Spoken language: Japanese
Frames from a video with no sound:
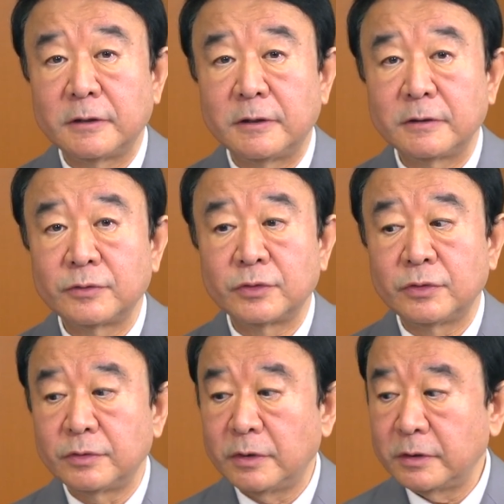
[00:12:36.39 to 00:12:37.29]
こ
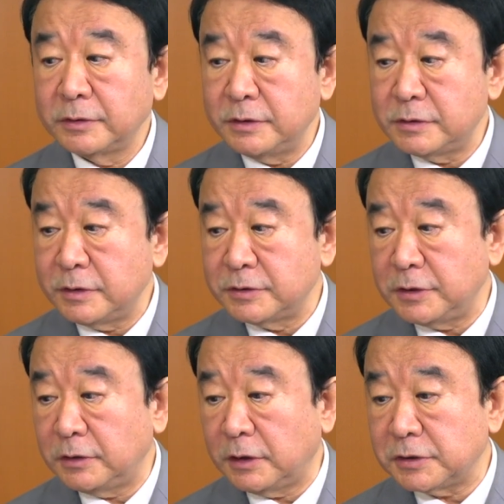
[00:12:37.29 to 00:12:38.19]
の現実には
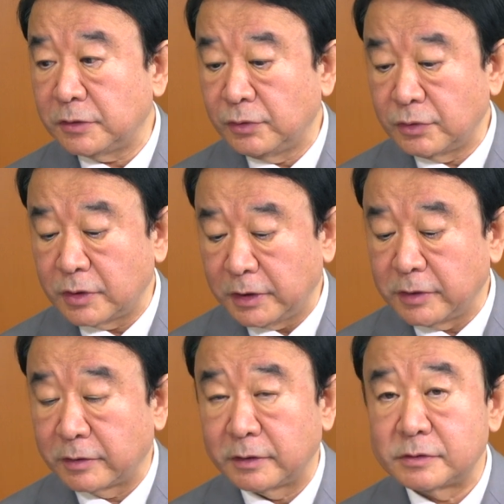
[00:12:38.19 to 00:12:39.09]
自衛隊しか能力がな
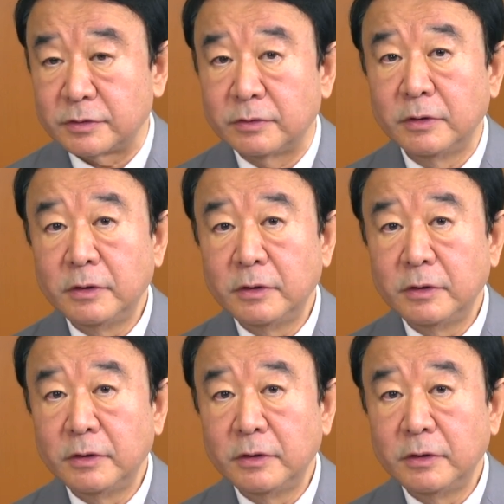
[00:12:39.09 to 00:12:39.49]
いわけですよ。